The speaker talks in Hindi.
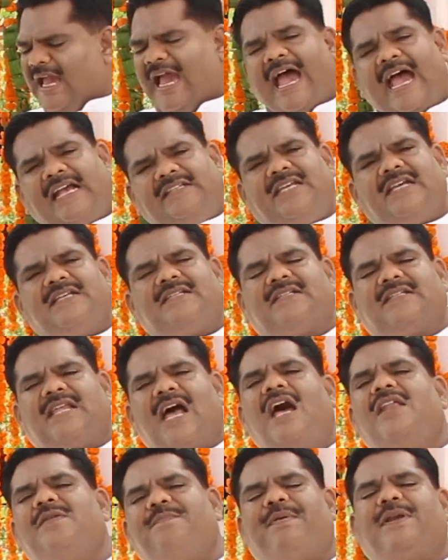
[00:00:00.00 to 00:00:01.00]
ऐसे
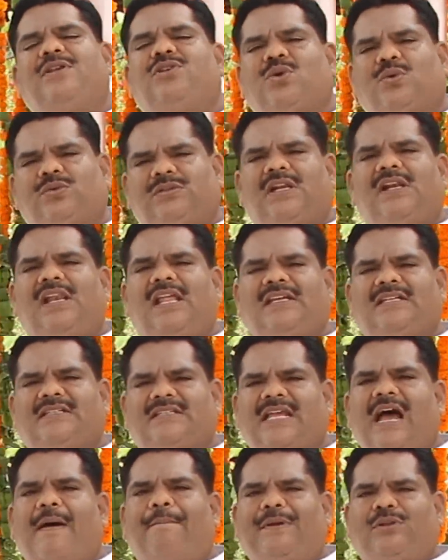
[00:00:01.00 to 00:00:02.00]
स्थान पर ज्योतिर्लिंग
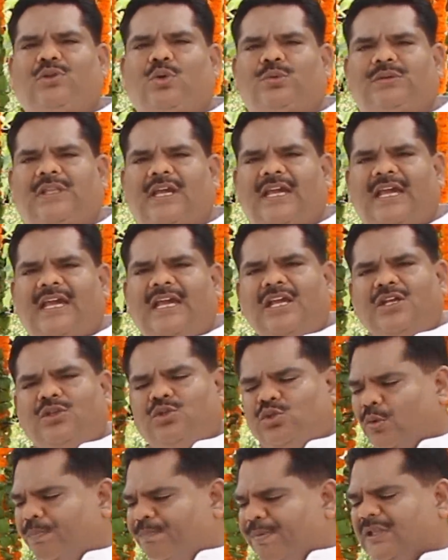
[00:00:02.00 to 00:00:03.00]
स्थापित होते हैं
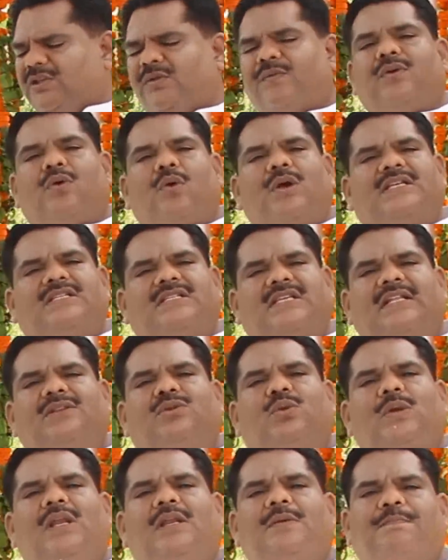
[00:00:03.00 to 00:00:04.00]
जो पृथ्वी को एक
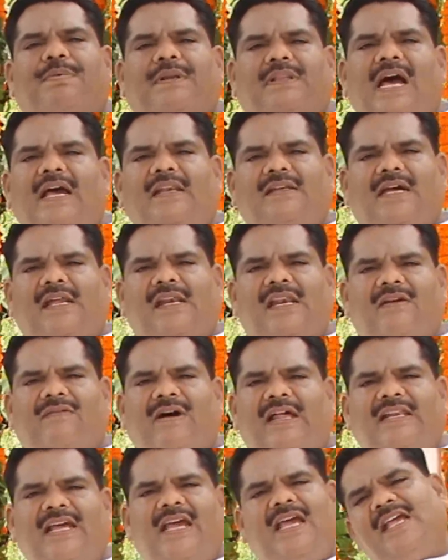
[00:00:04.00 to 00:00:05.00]
संतुलन प्रदान करने
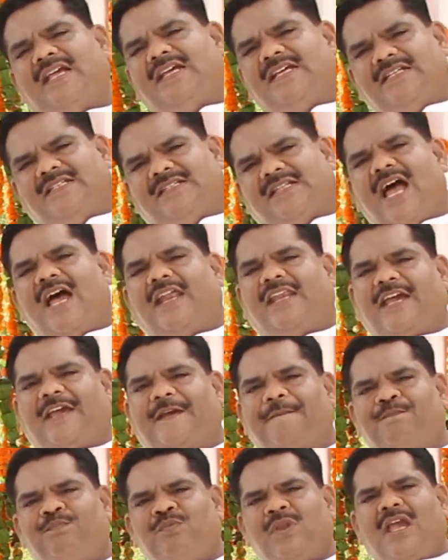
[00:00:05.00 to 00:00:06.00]
वाले स्थान है
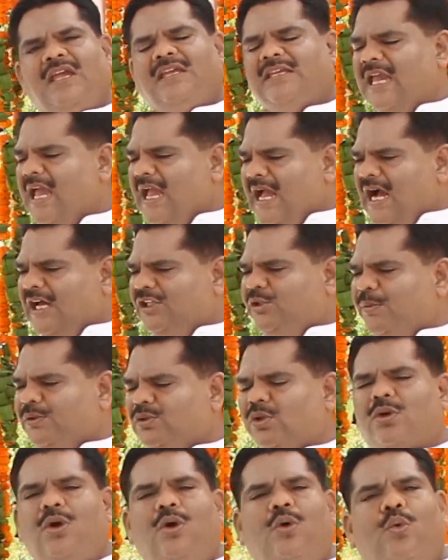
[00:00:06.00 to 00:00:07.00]
यह
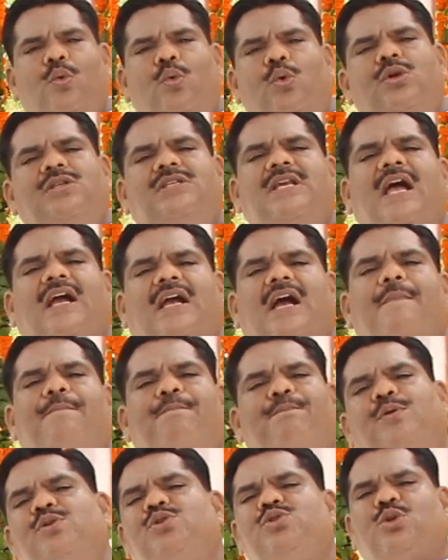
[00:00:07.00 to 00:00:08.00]
अद्भुत ऊर्जा का
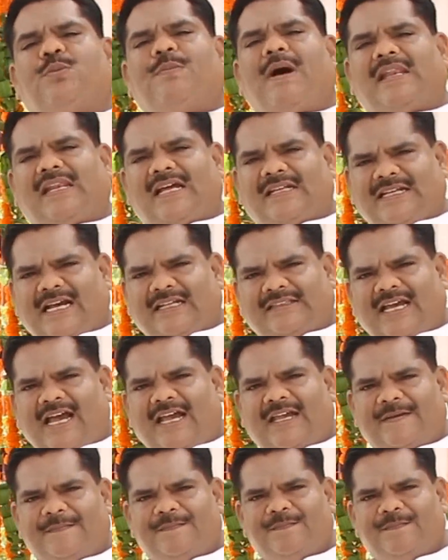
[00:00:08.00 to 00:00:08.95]
पुंज माना जाता है